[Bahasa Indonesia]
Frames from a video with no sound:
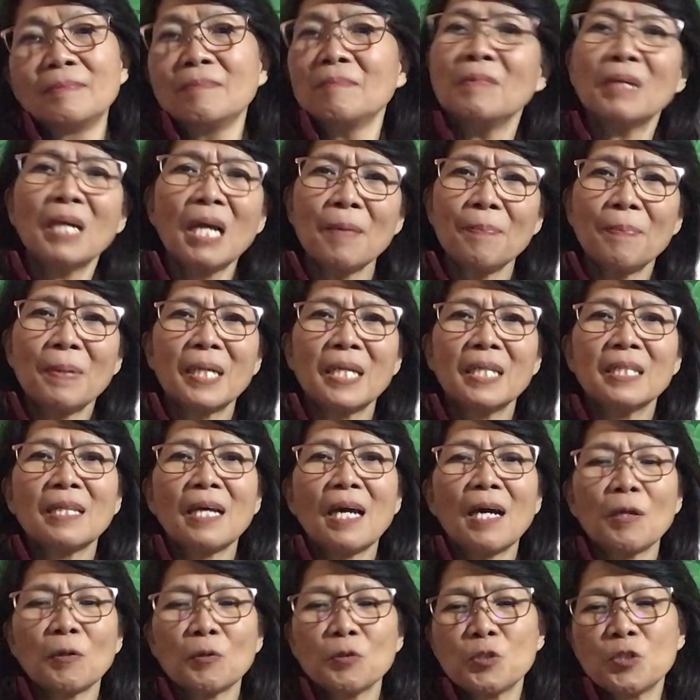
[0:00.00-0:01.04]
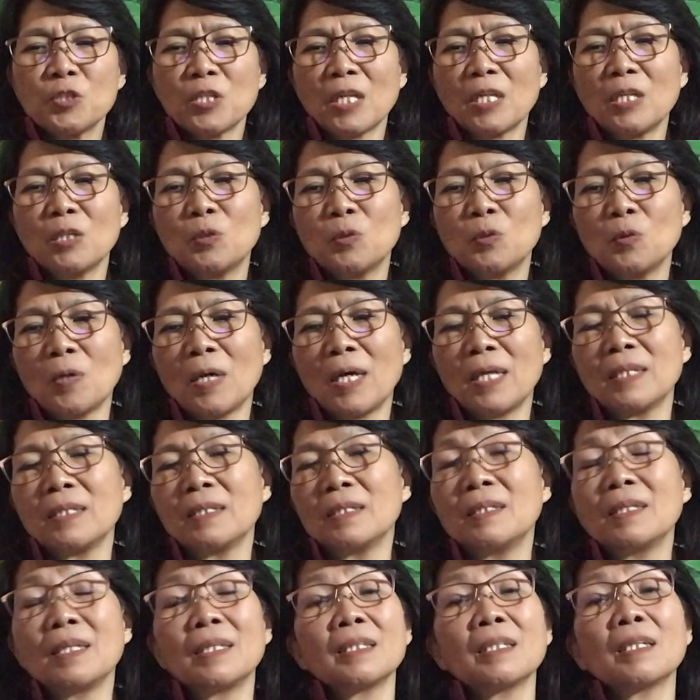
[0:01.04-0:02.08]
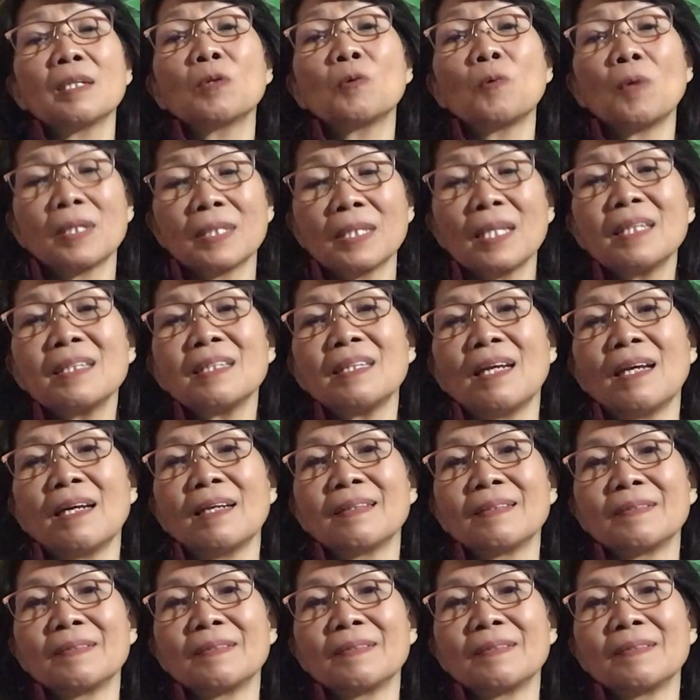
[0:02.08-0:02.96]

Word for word: Mengapa kita harus cari Tuhan dan kekuatannya?